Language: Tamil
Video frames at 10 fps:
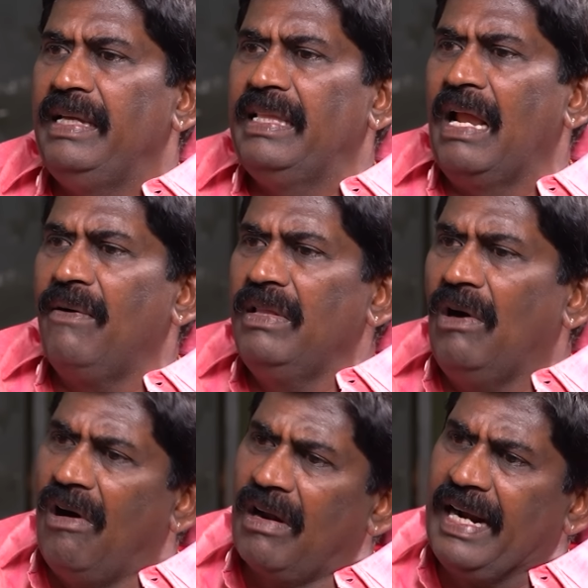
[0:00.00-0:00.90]
இதெல்லாம் வந்து
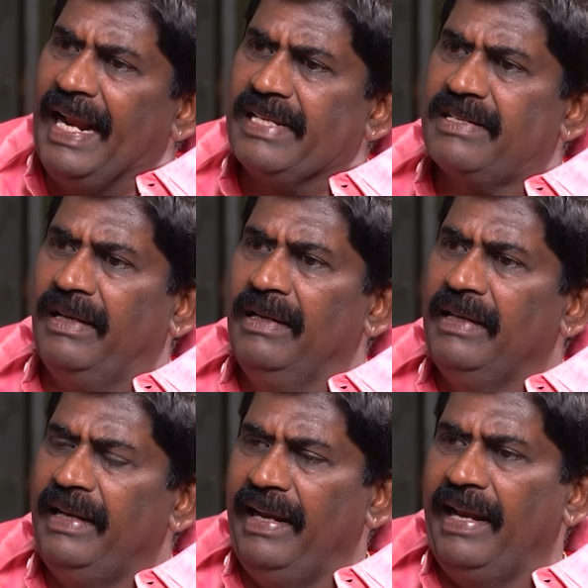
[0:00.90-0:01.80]
ஆர்கனைஸ்டு
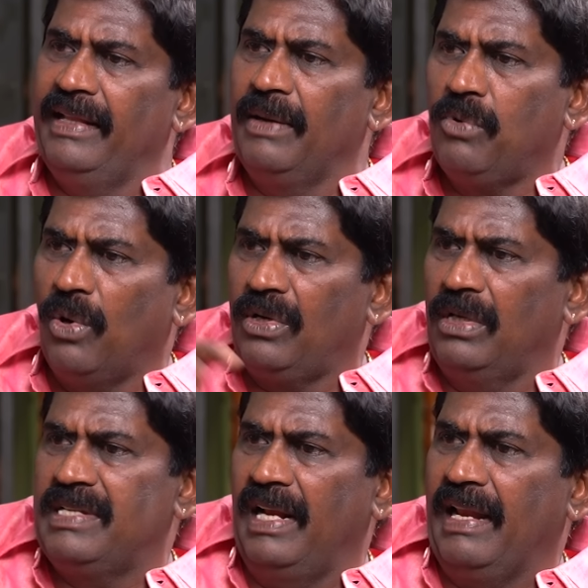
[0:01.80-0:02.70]
இன்றைய தினம்
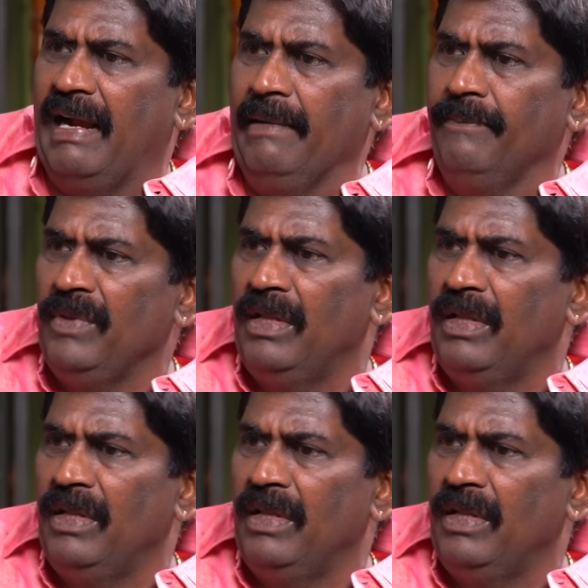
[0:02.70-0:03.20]
கோர்ட்டுக்கு செல்கிறான்